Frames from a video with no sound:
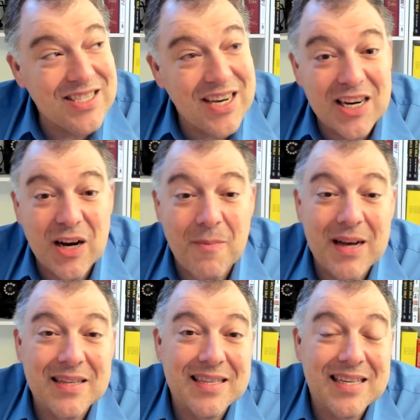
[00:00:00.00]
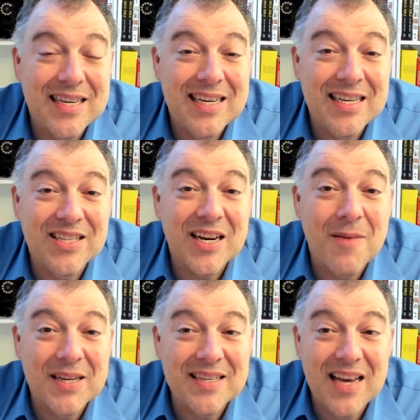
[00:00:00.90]
J'ai recommencé, j'ai
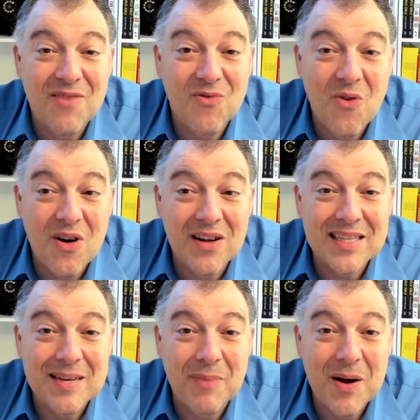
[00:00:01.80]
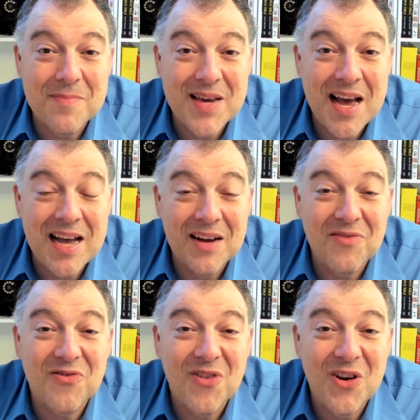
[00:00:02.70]
commencé à voir des premières
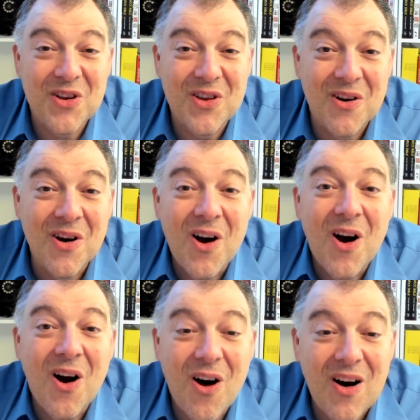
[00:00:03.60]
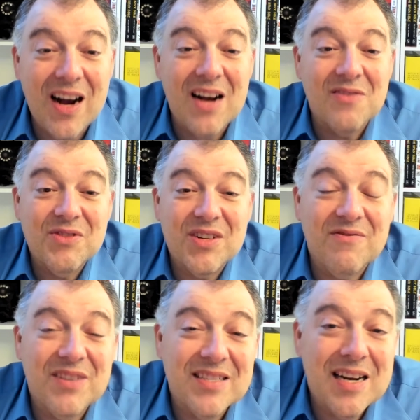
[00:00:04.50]
feuilles euh, oranges en
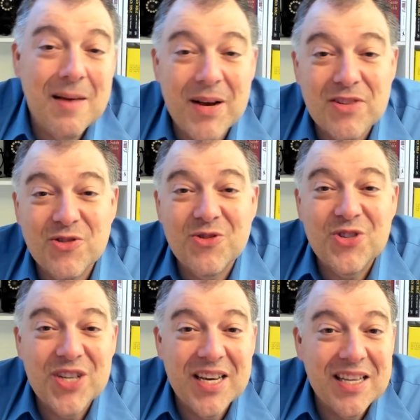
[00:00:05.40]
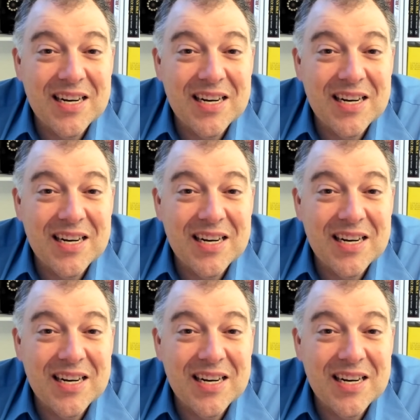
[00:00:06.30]
faisant la marche du chien.